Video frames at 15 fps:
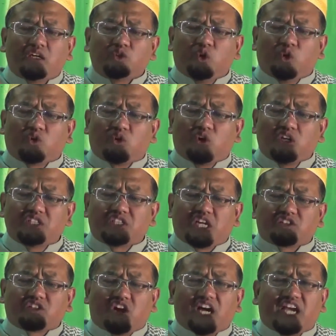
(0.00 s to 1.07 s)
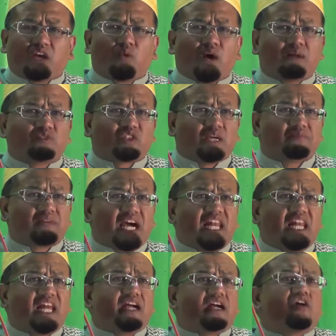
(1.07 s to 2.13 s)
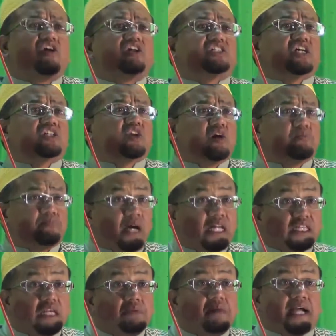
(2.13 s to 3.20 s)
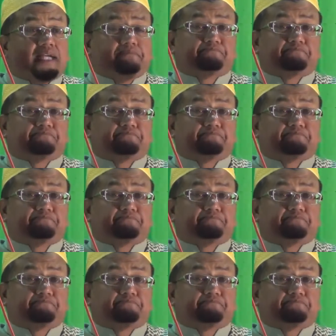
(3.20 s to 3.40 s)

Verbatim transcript: ทุกคนจะต้องให้ความสำคัญและก็จะต้องปฏิบัติ